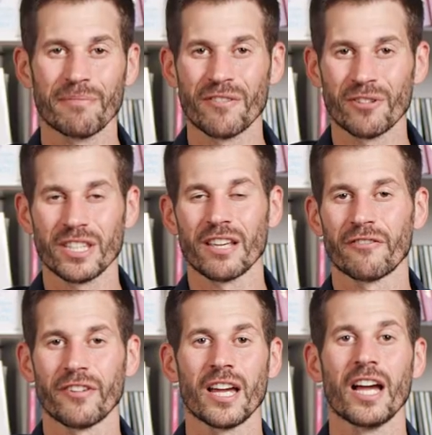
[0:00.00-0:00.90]
favorite a
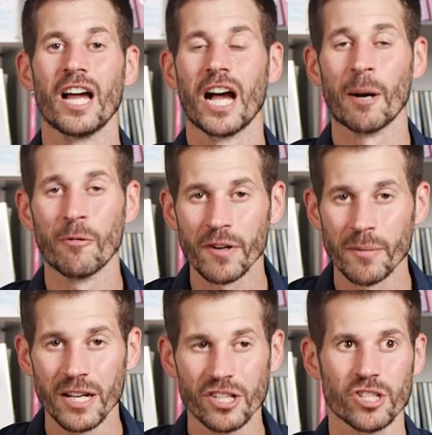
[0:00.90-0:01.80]
fait un mauvais
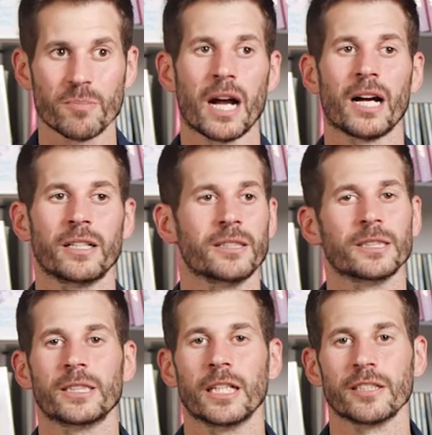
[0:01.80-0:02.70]
match, bah
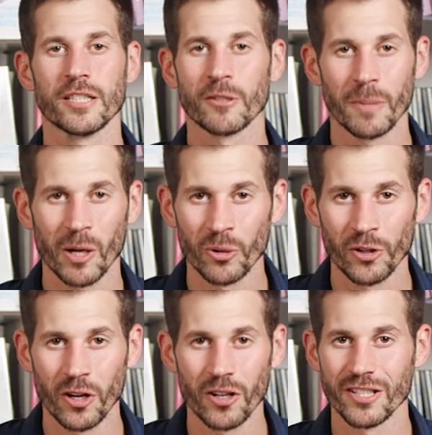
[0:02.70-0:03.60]
S'ils sont pas
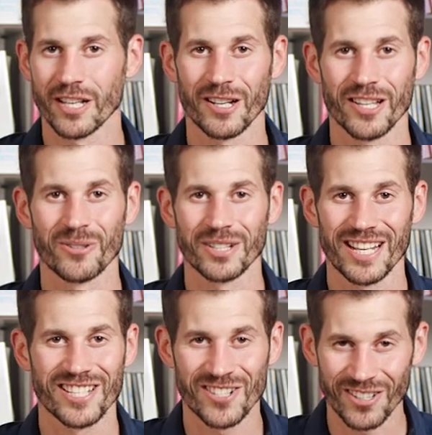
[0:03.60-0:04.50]
contents, ils, ont
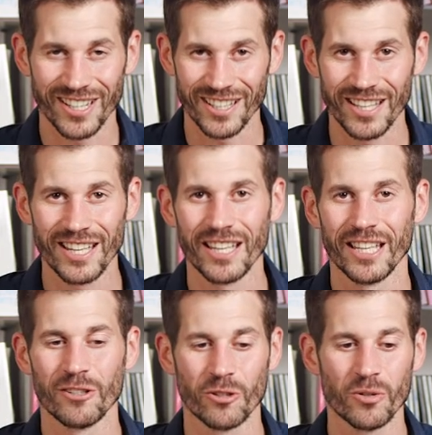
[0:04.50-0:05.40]
qu'à s'entraîner
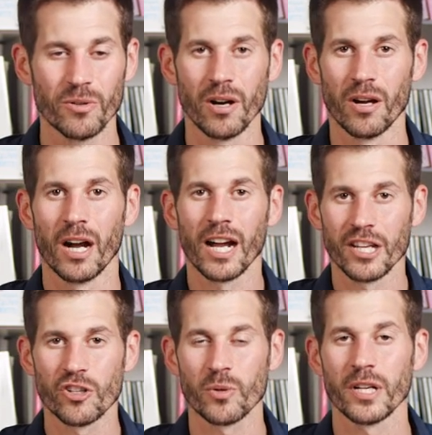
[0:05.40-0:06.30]
et du coup euh,
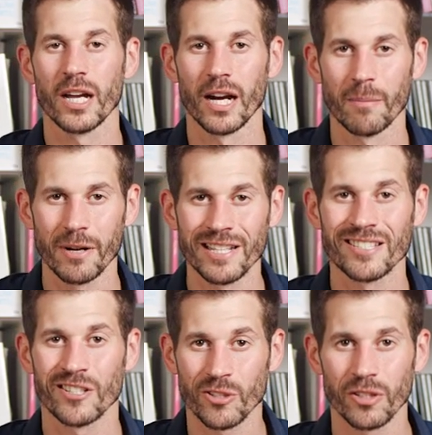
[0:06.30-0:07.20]
aller jouer à la place
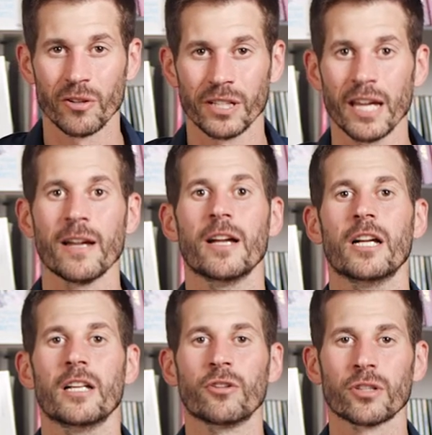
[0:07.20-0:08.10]
des autres, ok
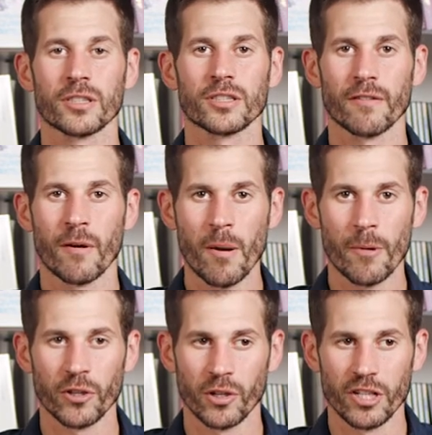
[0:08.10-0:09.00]
Donc c'est vraiment
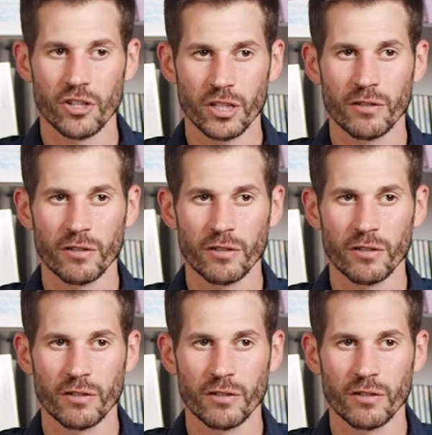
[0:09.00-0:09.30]
important. Les gens